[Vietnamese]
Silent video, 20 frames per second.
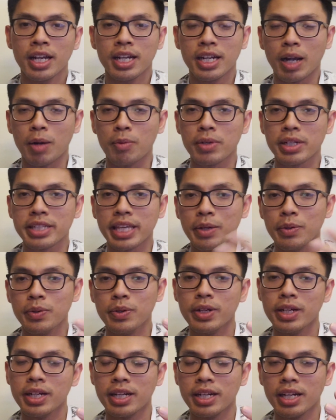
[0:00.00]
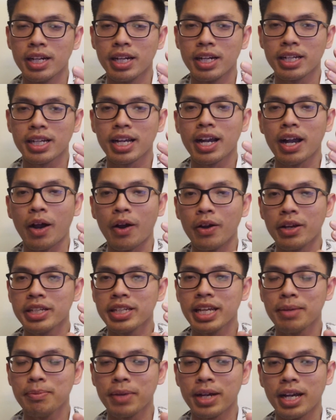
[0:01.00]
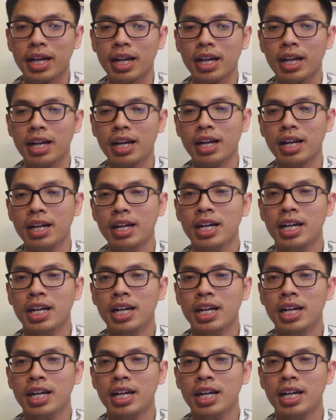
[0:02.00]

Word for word: không có nhiều uh, cơ hội để mà